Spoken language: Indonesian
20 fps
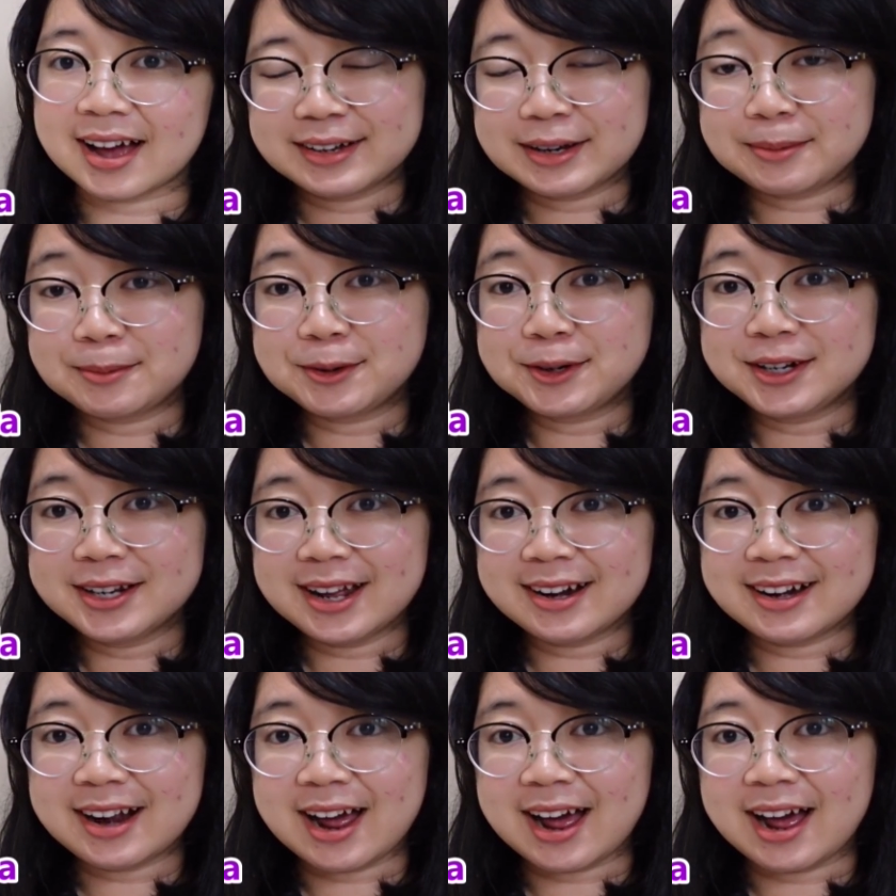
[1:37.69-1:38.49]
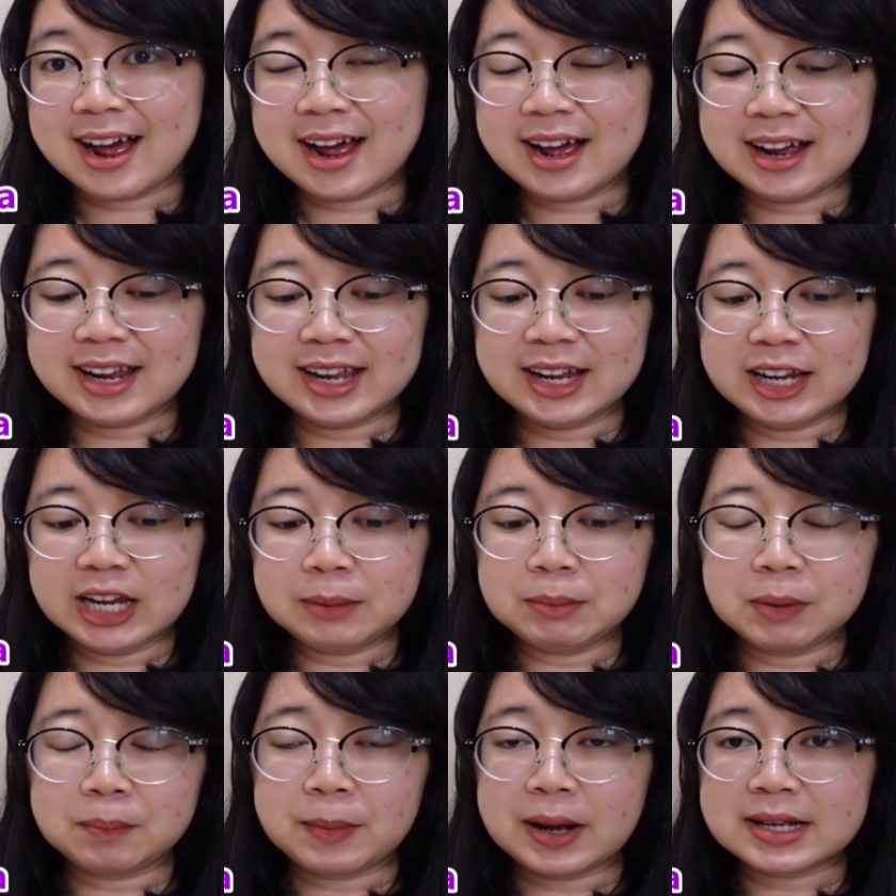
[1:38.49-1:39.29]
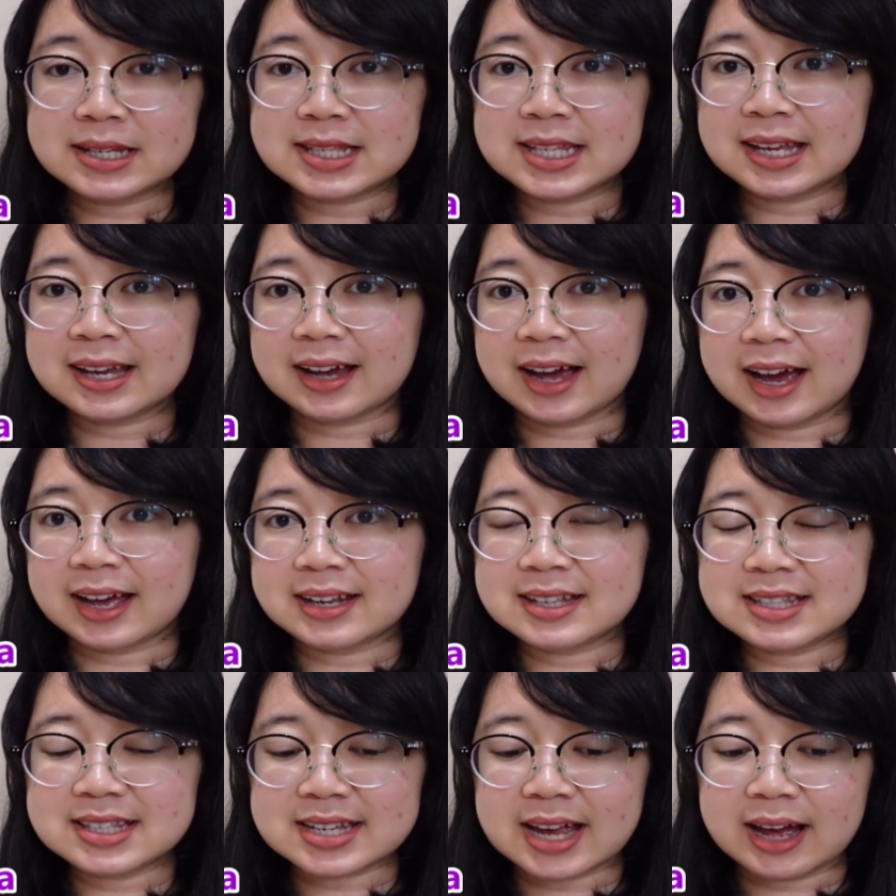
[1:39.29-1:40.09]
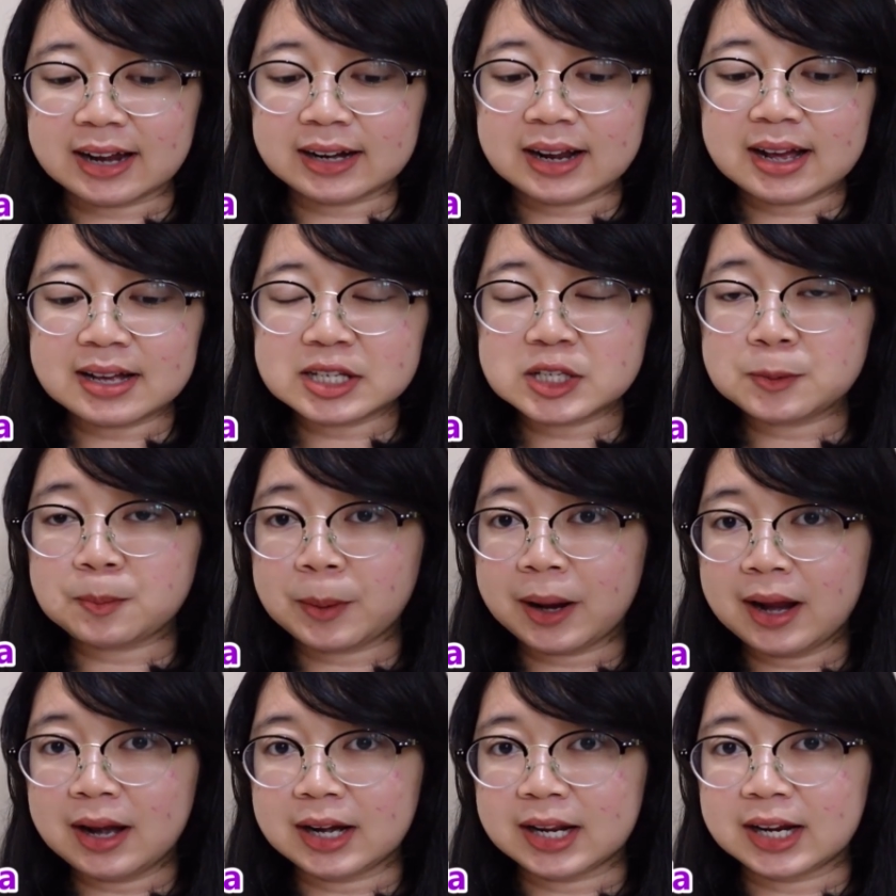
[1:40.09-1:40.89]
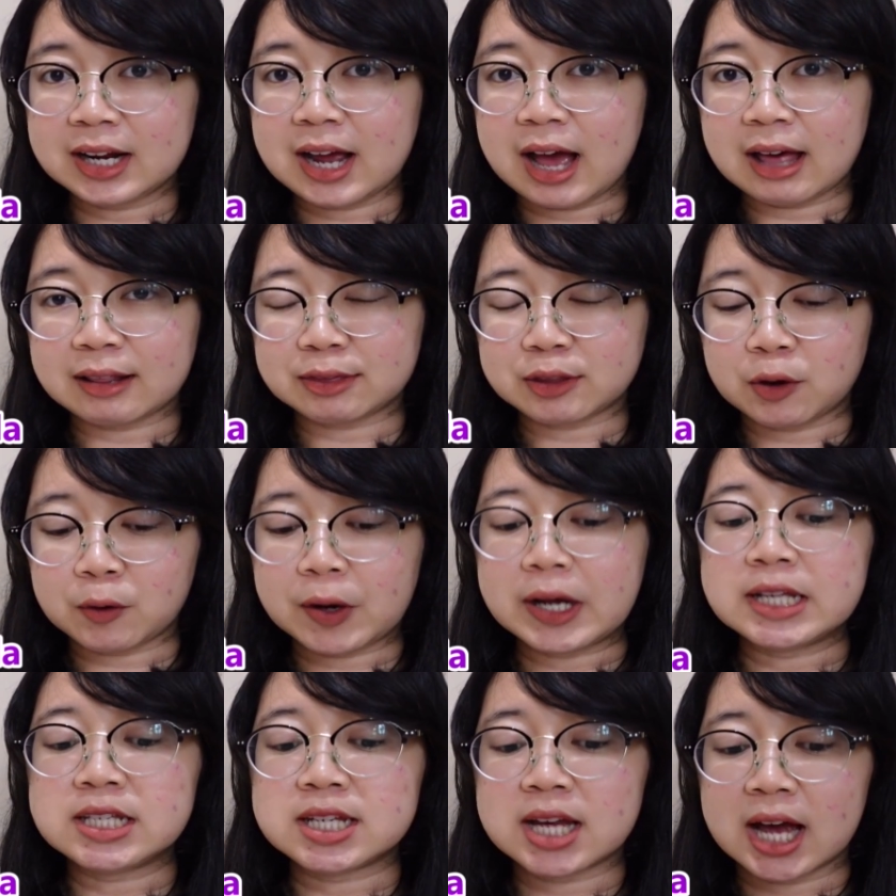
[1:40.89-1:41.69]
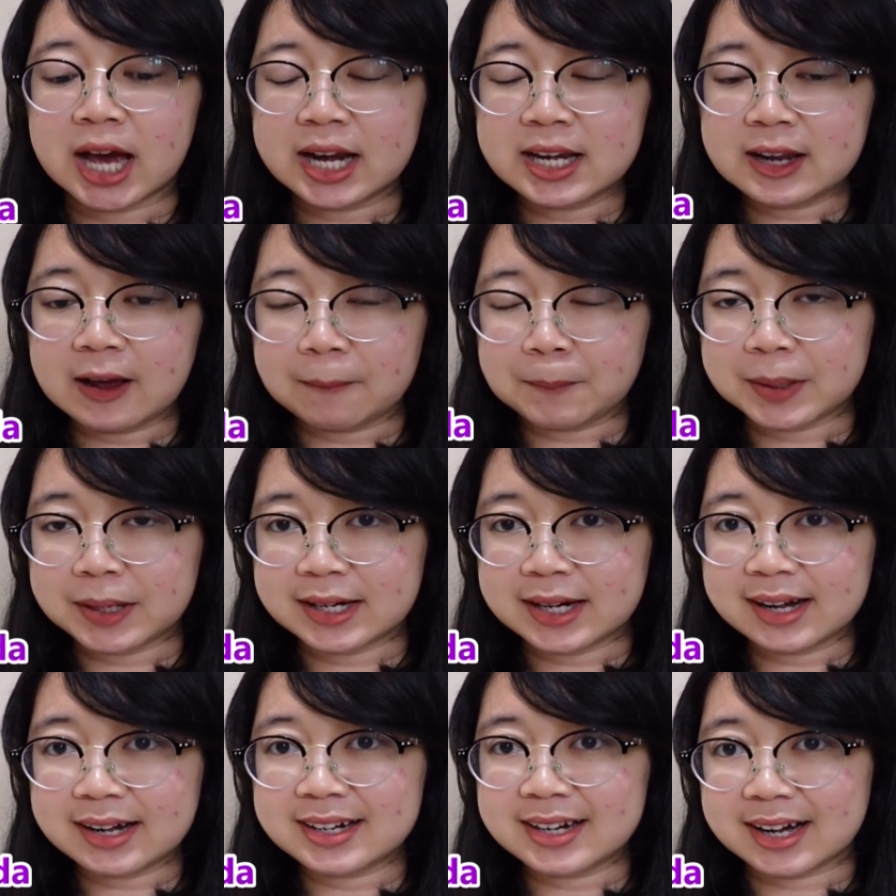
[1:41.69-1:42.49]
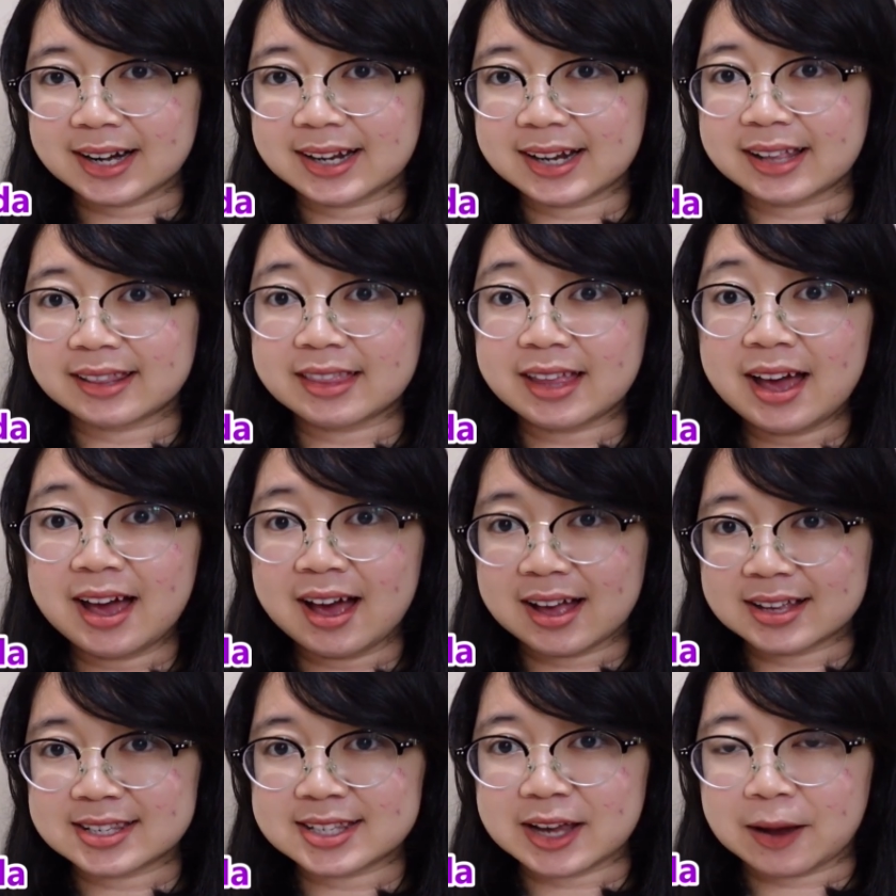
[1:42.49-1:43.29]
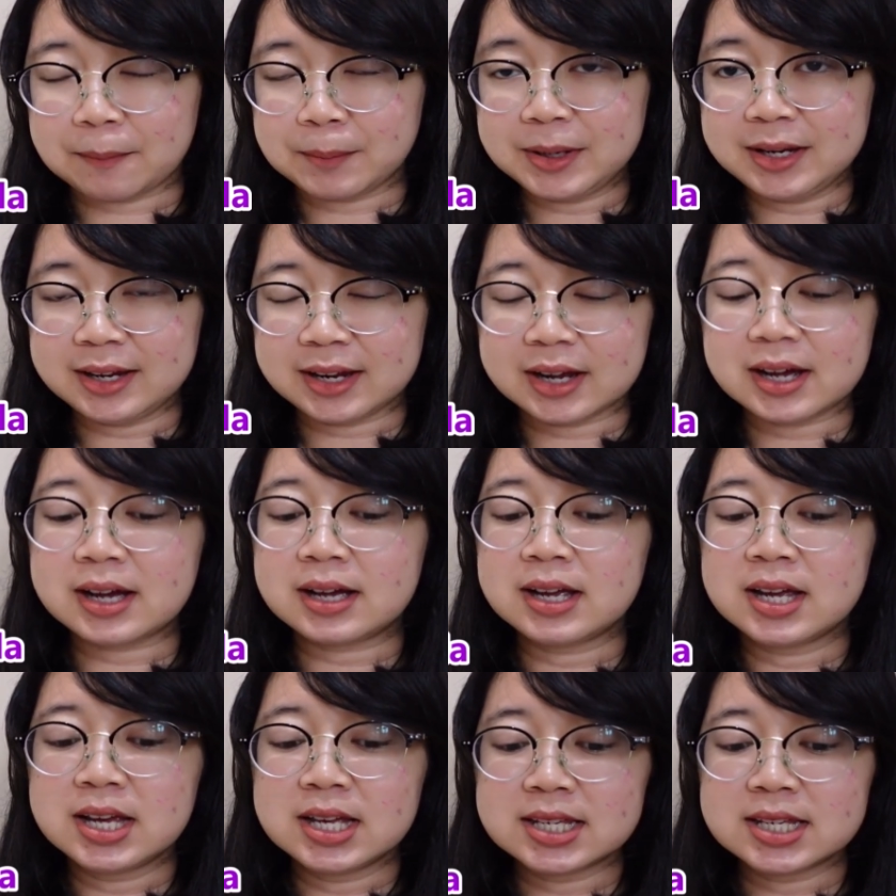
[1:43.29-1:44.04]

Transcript: Kemudian A ingin memastikan cara spelling atau ejaan yang benar dari kata hasami ya.